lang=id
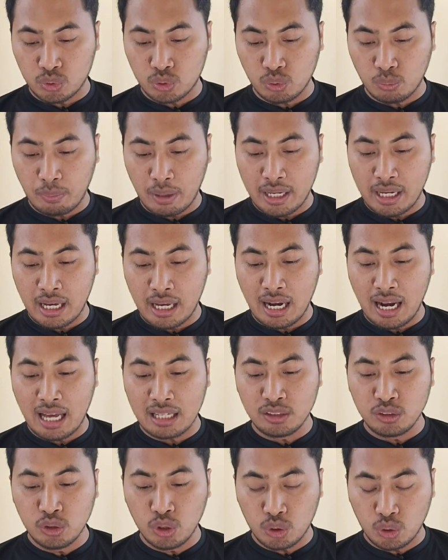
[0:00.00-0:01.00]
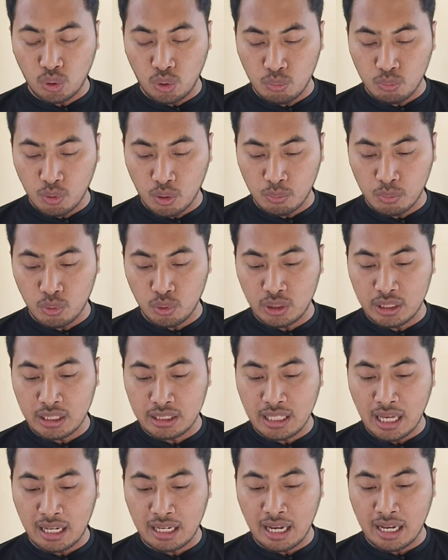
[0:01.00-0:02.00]
supaya lanjut umurmu
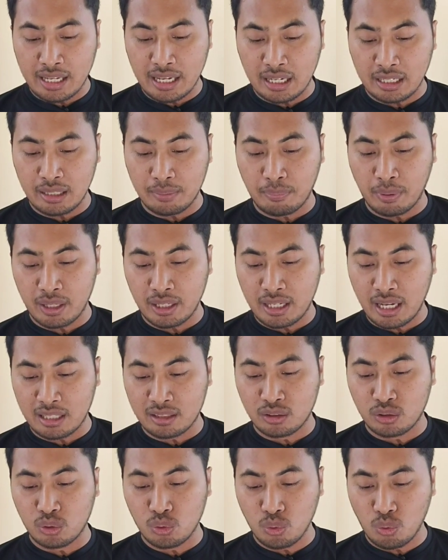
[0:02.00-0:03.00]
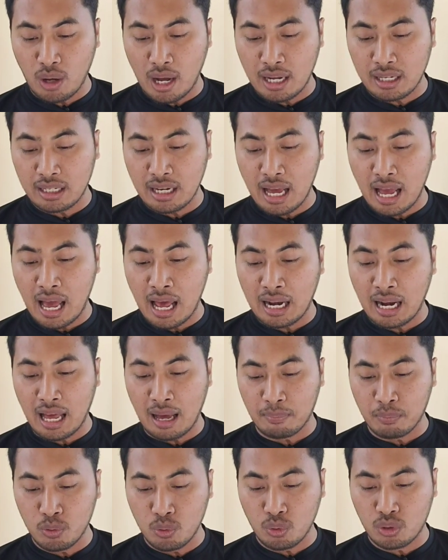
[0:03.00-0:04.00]
di tanah yang diberikan Tuhan
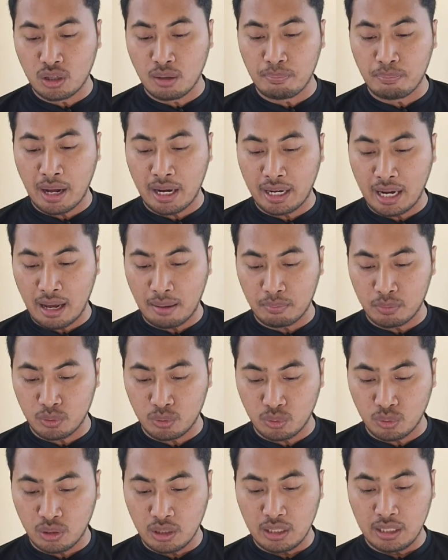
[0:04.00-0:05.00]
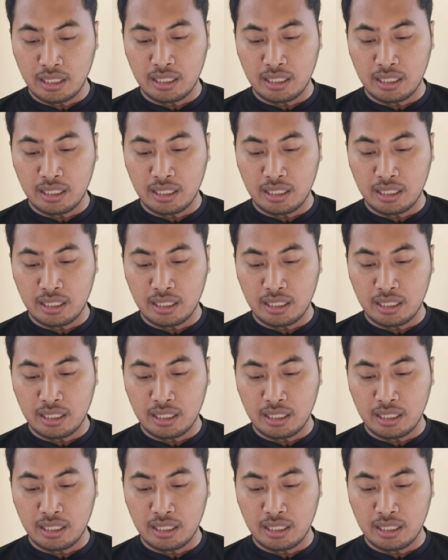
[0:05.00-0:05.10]
Allahmu kepadamu.